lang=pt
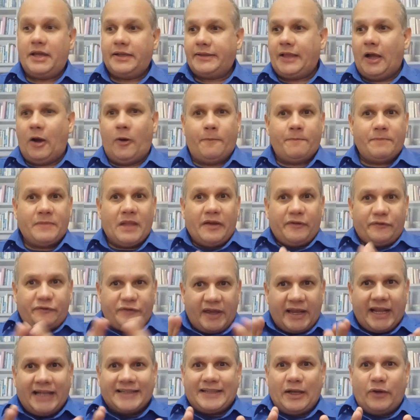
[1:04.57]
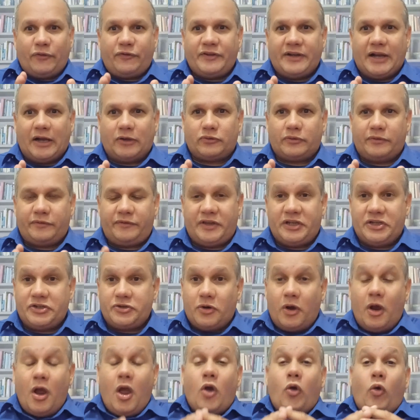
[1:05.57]
Então, fica até o final do
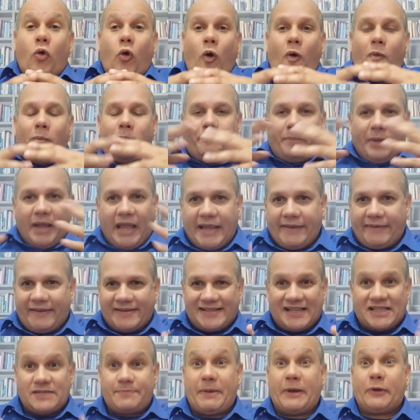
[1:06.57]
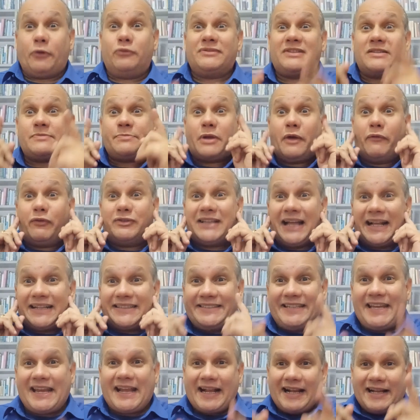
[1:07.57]
vídeo, compreenda essas perguntas, porque eu vou dar
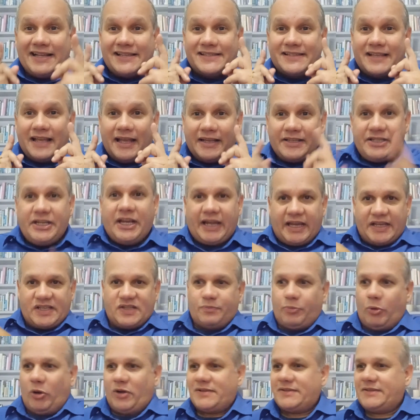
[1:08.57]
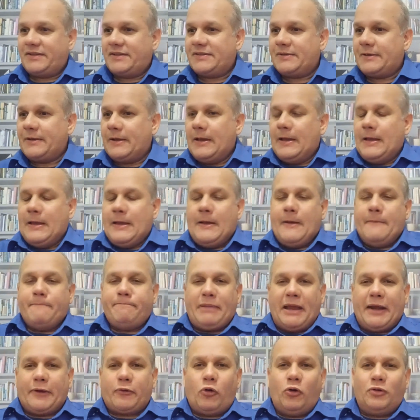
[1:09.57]
dicas de respostas.
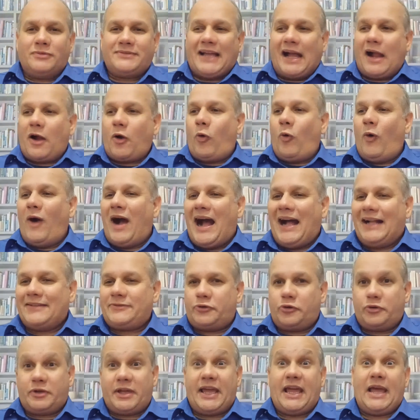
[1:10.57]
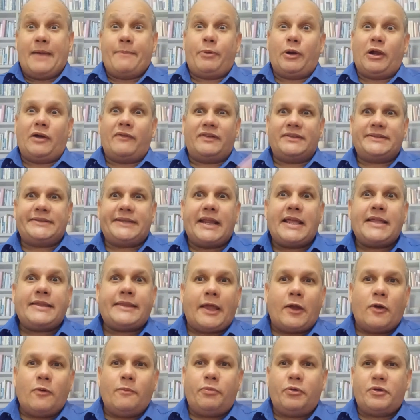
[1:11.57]
Pergunta 4, que reprova
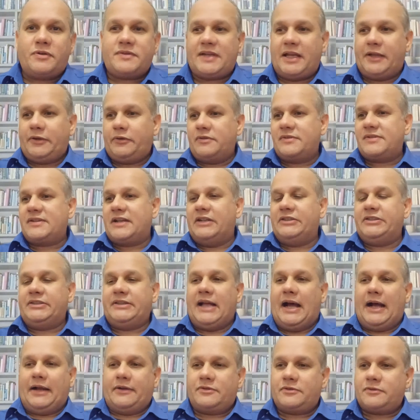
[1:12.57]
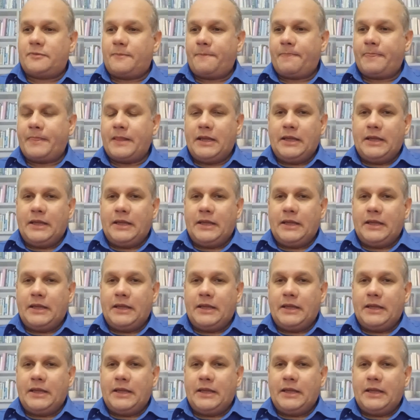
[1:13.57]
31% dos candidatos.